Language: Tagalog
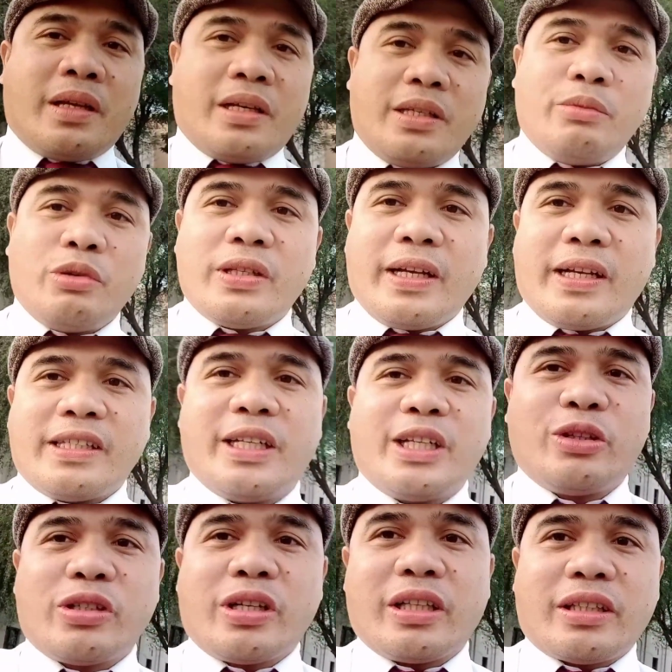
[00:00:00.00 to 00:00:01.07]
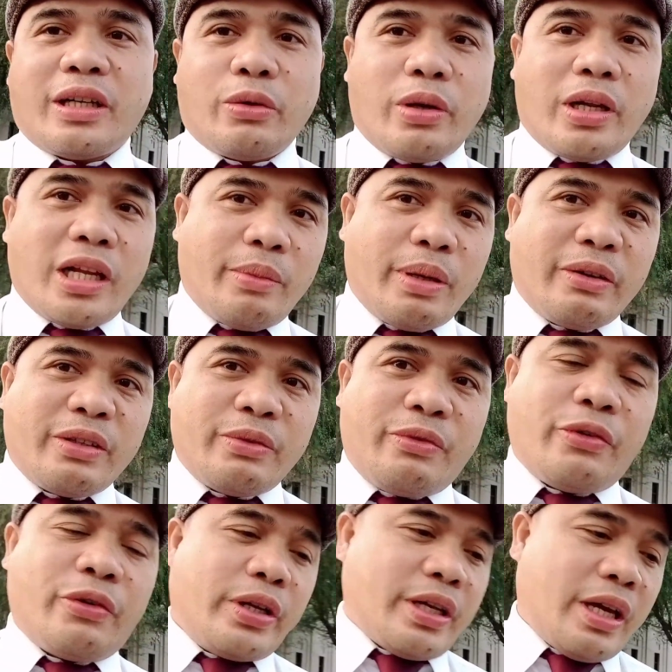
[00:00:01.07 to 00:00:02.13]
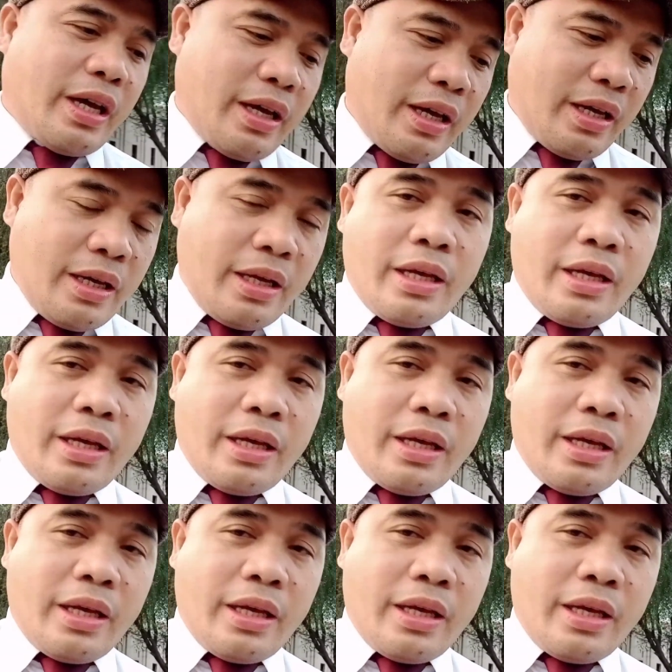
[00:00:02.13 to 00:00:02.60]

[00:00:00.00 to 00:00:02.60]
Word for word: Kasi mostly kasi dito sa Qatar, wala namang for, uh, ah,